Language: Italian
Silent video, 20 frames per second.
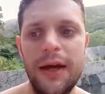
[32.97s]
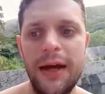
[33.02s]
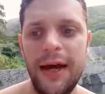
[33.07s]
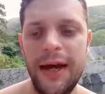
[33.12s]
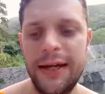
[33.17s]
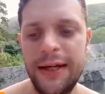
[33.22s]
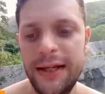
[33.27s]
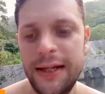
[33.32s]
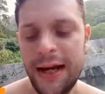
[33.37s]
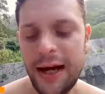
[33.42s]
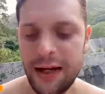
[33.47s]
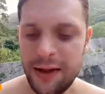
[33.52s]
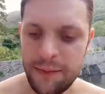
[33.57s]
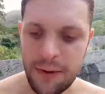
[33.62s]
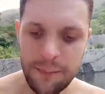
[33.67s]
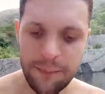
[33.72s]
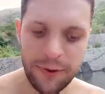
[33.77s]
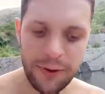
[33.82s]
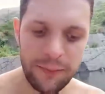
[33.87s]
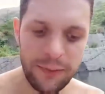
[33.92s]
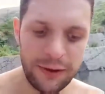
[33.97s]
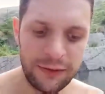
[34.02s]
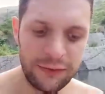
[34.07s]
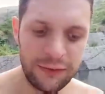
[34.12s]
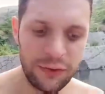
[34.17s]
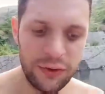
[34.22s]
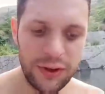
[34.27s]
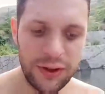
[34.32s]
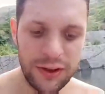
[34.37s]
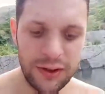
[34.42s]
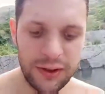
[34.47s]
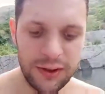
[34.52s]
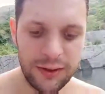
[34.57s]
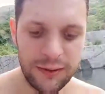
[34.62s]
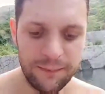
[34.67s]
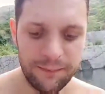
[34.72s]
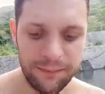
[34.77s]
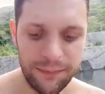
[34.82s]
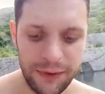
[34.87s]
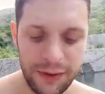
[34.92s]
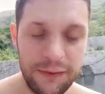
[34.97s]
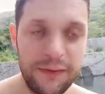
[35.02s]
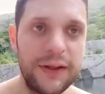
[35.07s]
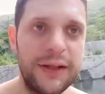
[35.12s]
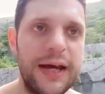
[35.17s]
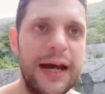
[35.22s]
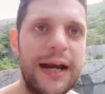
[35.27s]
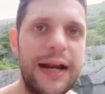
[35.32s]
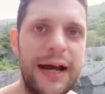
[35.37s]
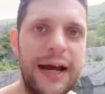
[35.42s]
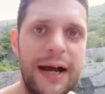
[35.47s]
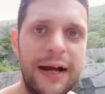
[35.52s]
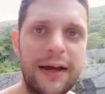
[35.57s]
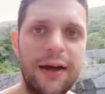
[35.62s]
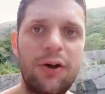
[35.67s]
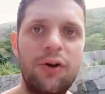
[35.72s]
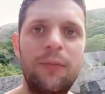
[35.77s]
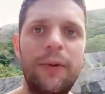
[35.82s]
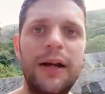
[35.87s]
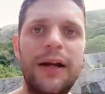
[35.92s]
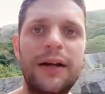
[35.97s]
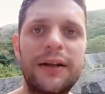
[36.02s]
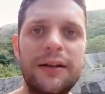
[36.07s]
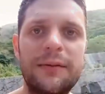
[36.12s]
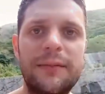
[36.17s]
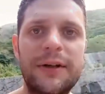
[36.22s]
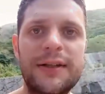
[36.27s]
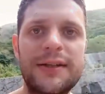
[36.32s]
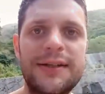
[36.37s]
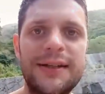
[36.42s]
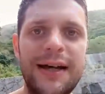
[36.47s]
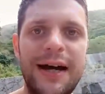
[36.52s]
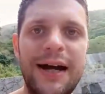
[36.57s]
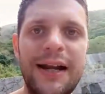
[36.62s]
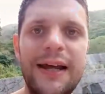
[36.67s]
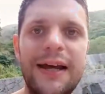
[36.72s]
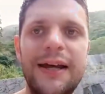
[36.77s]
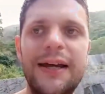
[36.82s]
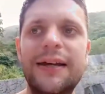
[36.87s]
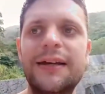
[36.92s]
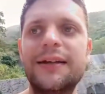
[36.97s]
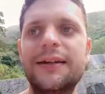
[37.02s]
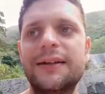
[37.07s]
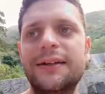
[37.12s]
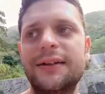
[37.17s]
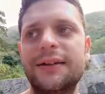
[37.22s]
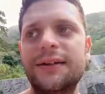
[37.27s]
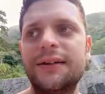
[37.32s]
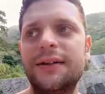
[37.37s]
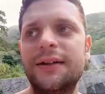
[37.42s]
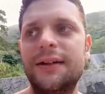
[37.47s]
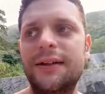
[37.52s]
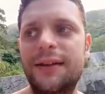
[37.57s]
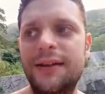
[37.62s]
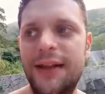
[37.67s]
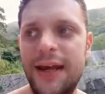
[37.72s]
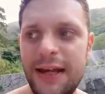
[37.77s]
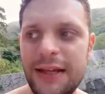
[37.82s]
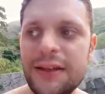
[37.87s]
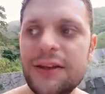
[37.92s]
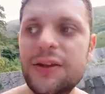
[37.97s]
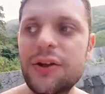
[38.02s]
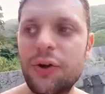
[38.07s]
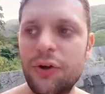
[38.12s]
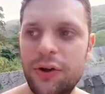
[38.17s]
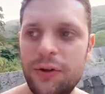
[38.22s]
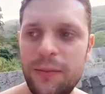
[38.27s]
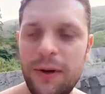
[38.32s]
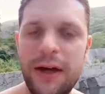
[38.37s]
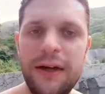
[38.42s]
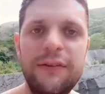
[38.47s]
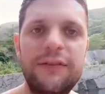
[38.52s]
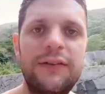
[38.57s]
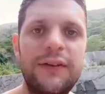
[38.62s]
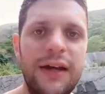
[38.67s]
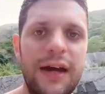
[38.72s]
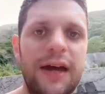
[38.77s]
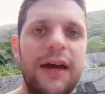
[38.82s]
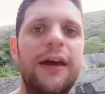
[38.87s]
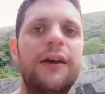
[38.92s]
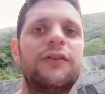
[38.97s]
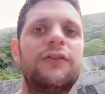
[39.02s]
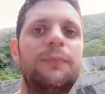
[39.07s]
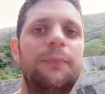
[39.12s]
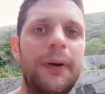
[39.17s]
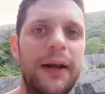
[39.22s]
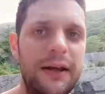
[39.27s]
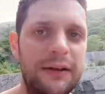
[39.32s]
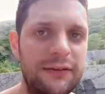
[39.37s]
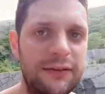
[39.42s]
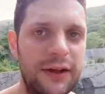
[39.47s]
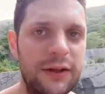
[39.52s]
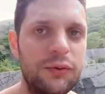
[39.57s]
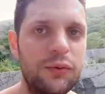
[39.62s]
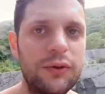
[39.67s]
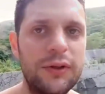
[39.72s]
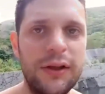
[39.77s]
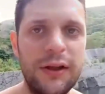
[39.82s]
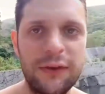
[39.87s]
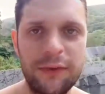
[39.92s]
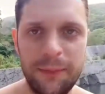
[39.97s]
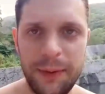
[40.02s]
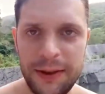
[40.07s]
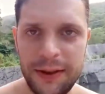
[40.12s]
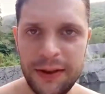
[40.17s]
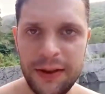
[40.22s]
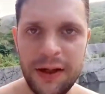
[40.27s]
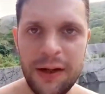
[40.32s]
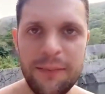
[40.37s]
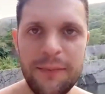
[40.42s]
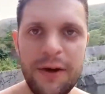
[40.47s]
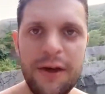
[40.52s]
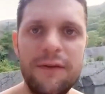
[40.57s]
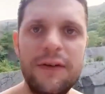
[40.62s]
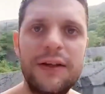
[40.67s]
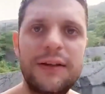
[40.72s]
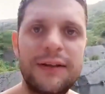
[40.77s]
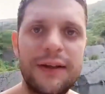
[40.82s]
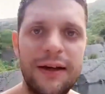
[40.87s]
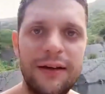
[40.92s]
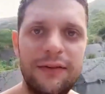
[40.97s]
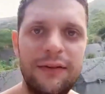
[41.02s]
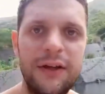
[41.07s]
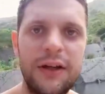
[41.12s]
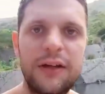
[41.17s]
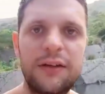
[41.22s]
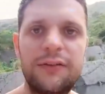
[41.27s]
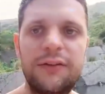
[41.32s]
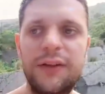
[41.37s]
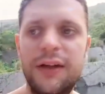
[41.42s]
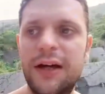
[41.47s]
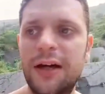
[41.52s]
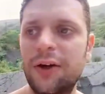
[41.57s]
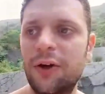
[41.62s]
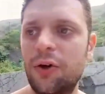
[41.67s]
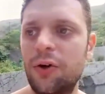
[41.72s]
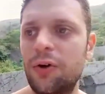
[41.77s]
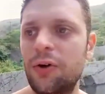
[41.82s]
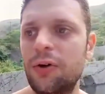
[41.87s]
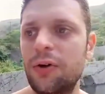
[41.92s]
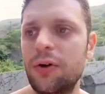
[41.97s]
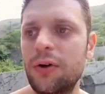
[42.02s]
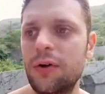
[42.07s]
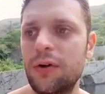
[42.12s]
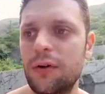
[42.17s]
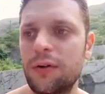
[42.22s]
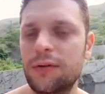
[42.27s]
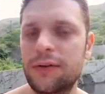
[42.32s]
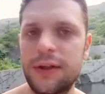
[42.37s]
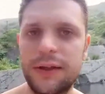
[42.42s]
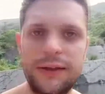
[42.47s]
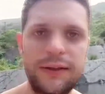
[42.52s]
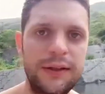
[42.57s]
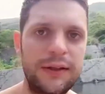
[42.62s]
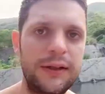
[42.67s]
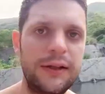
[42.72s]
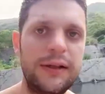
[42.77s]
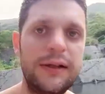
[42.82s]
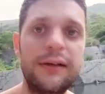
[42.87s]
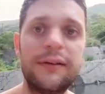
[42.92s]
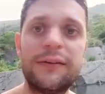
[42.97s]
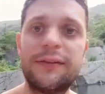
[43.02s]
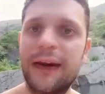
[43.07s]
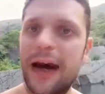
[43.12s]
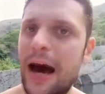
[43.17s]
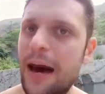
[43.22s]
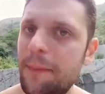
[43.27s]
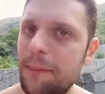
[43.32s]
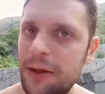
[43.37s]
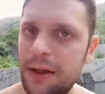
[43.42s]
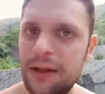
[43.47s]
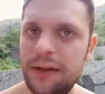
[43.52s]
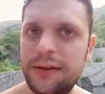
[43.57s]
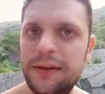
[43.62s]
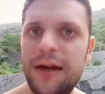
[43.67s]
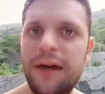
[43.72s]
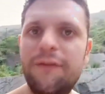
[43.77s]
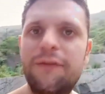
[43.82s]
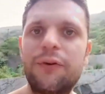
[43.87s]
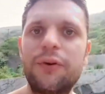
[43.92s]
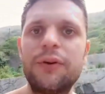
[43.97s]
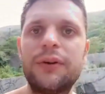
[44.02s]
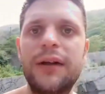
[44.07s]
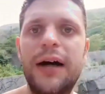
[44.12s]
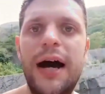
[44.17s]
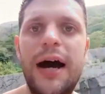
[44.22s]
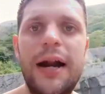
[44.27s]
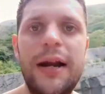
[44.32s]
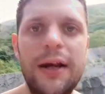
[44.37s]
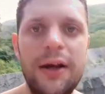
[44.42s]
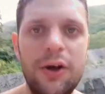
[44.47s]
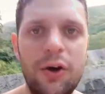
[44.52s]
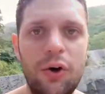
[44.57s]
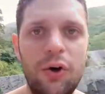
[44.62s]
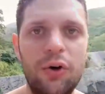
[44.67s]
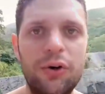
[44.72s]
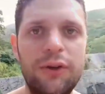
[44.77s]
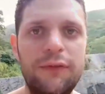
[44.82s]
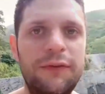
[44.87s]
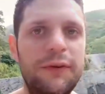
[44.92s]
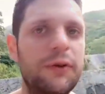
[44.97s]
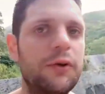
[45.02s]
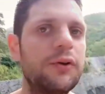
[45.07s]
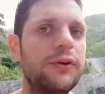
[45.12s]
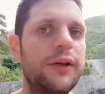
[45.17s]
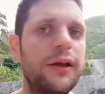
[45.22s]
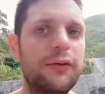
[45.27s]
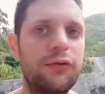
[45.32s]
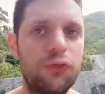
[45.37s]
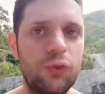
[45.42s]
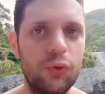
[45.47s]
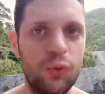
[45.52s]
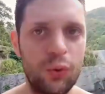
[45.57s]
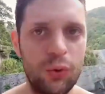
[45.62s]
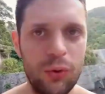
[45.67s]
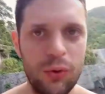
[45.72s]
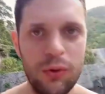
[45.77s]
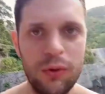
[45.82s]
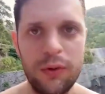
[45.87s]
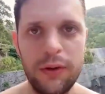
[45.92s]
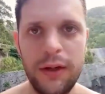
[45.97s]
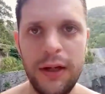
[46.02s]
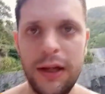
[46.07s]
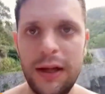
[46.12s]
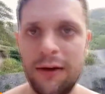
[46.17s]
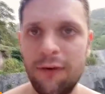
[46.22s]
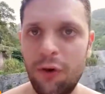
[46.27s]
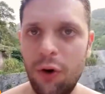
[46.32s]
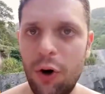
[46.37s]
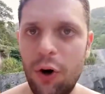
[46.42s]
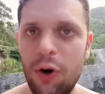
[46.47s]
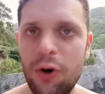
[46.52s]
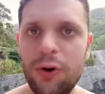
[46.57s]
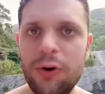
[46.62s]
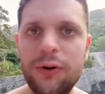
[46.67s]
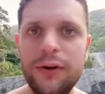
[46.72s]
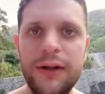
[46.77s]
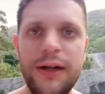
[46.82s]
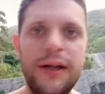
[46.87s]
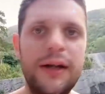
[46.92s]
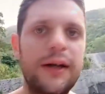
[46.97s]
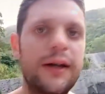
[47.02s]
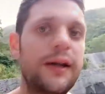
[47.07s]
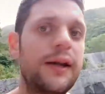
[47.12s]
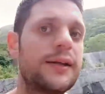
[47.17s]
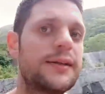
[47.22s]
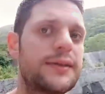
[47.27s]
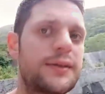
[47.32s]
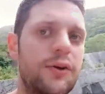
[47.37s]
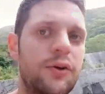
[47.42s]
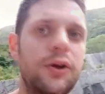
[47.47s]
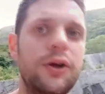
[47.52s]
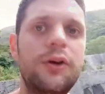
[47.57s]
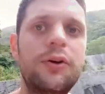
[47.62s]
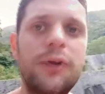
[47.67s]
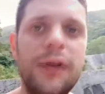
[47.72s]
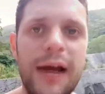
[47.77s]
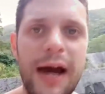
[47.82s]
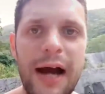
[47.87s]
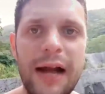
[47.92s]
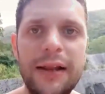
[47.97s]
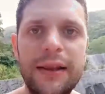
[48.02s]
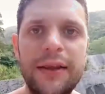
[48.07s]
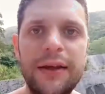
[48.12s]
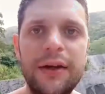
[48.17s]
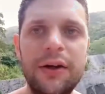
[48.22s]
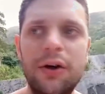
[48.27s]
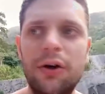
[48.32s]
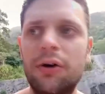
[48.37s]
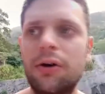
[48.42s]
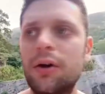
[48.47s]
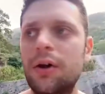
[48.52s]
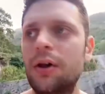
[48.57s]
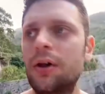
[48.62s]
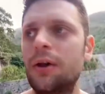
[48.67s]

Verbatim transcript: E negli anni mi ha permesso di, di vedere anche come l'arte marziale dentro di me si è espressa in tutti gli aspetti della mia vita, sia che siano stati gli esami da affrontare o difficoltà sul lavoro, nelle relazioni con gli altri o